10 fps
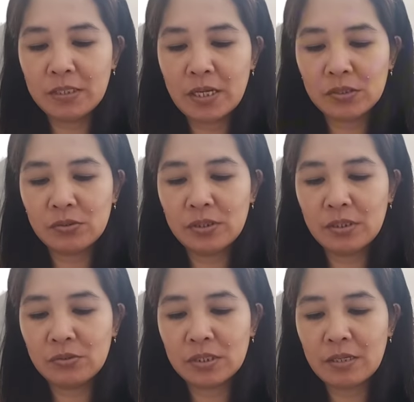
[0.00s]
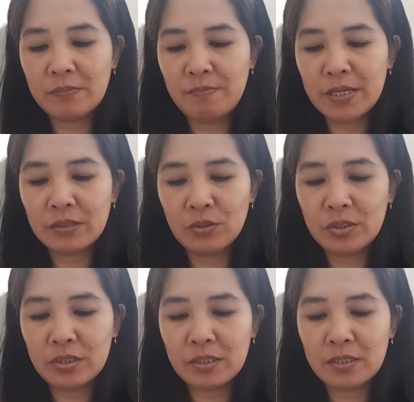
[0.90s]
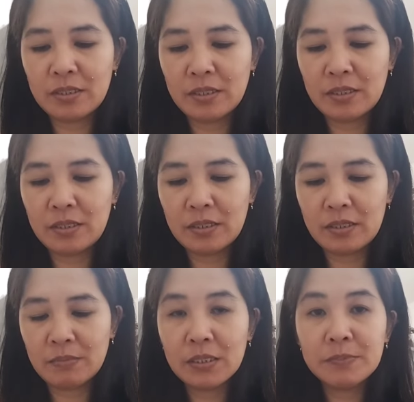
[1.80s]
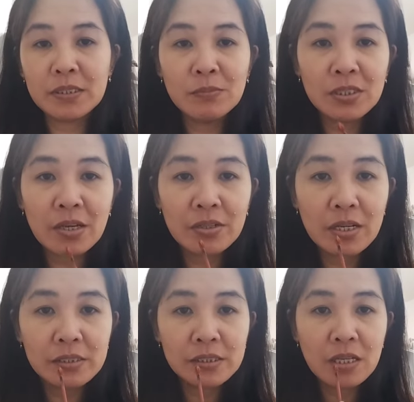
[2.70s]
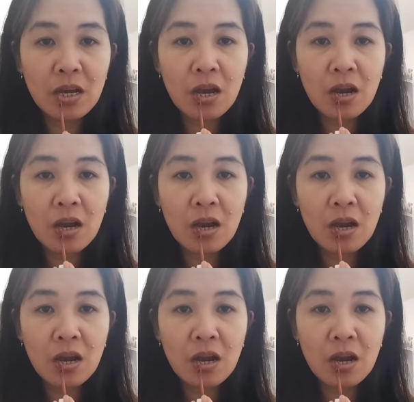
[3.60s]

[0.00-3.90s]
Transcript: mag-reaction dito sa live ni Berador. Ayan, mag-lipstick muna tayo guys.